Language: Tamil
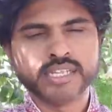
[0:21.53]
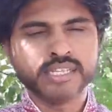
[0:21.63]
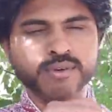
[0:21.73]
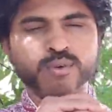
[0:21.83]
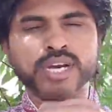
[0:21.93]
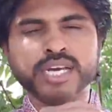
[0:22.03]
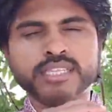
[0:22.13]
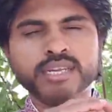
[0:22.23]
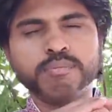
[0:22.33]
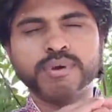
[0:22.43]
இந்த
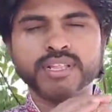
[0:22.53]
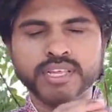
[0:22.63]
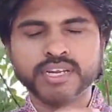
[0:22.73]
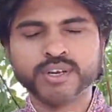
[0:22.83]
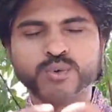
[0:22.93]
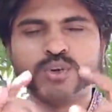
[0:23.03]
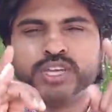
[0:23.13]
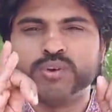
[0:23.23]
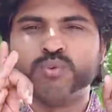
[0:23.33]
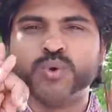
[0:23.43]
உலகத்தில்
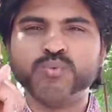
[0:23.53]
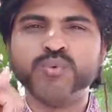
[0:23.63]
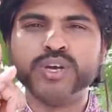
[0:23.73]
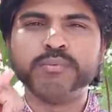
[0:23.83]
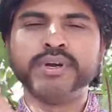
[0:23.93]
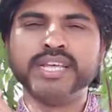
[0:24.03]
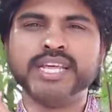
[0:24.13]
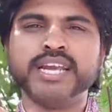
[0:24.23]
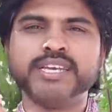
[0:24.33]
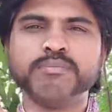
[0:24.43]
பிறந்திருக்கக்கூடிய ஒவ்வொரு
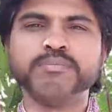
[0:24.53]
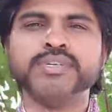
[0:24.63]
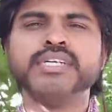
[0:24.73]
மனிதரையும்